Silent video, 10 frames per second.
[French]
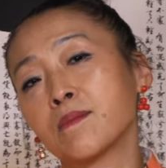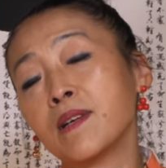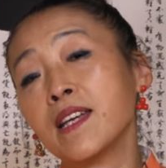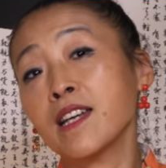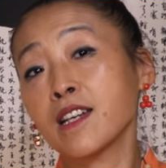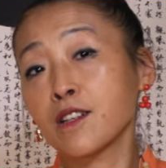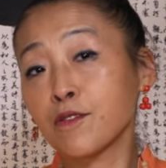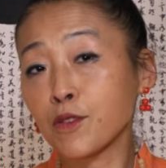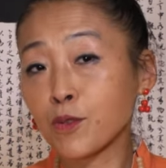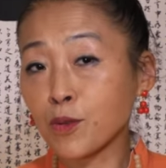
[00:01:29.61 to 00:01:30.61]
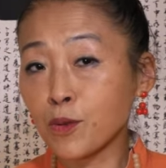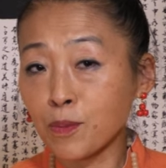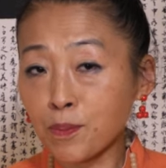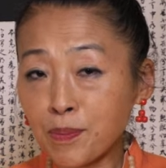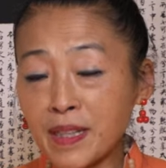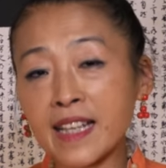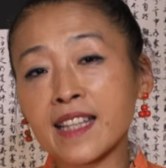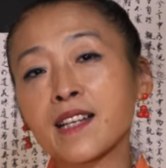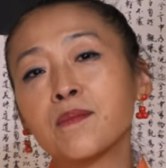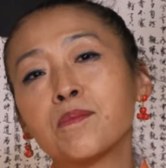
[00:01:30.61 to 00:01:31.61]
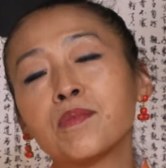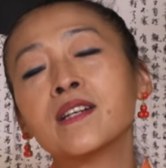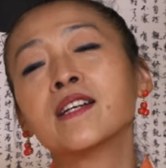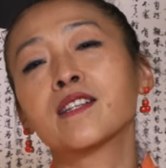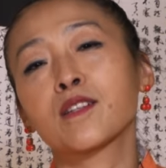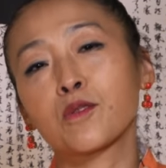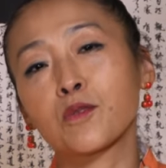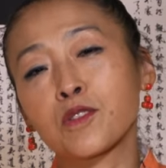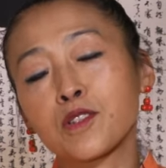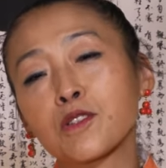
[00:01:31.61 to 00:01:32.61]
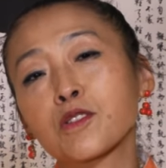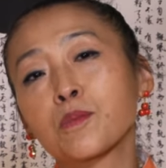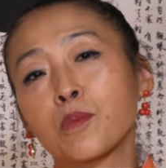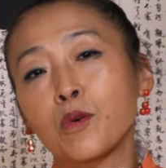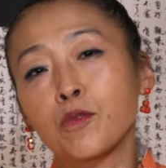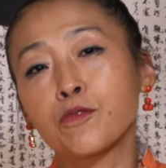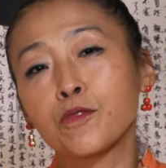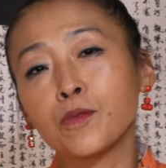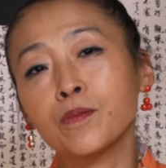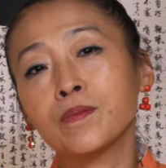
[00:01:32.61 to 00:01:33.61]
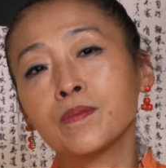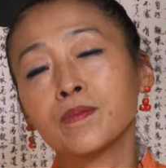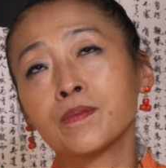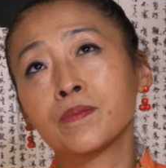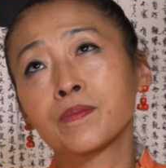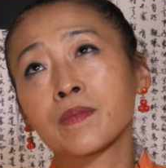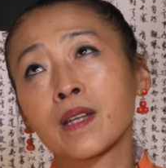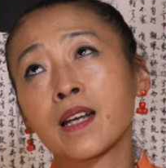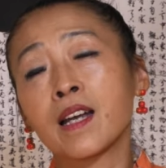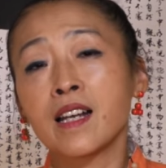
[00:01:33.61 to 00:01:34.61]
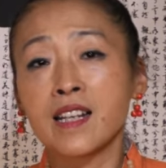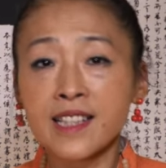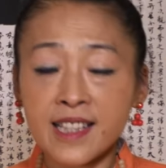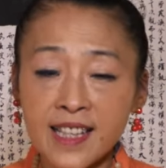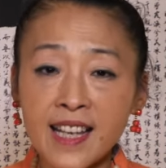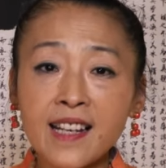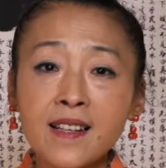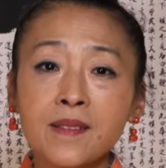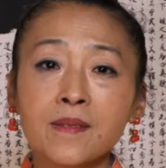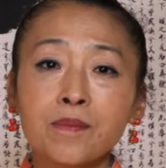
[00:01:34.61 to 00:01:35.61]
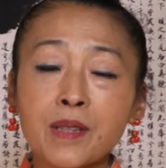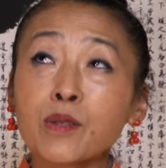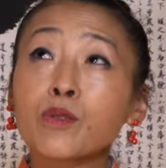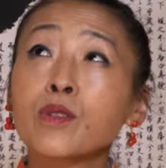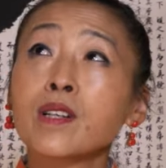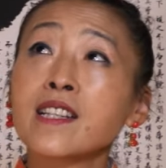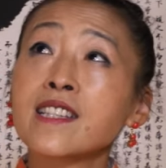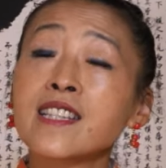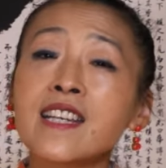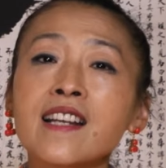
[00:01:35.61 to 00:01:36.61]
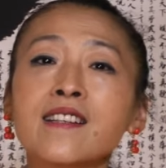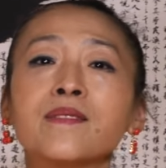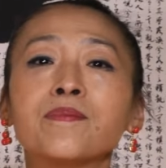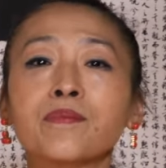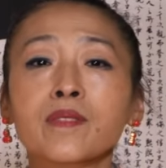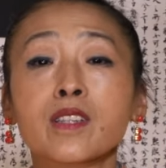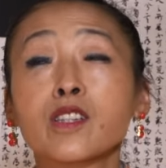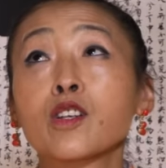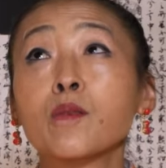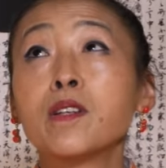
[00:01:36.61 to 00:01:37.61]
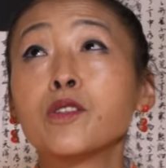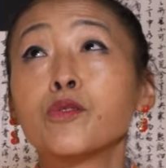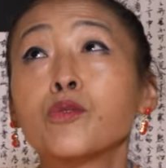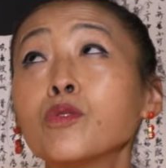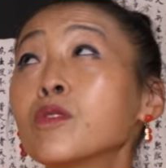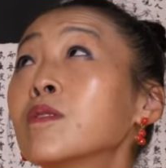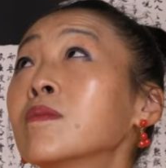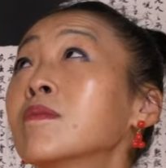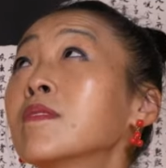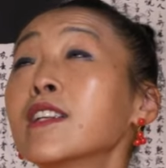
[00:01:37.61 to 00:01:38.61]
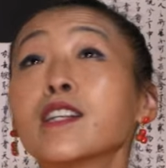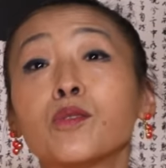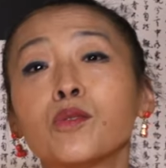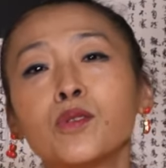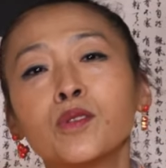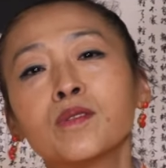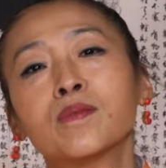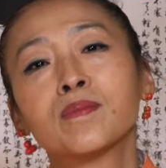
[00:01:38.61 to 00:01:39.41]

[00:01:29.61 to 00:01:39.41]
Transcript: Mais il faut qu'on pénètre un peu dans son sens profond. Le ciel, bien sûr, le ciel, c'est comme le Dieu, le Dieu.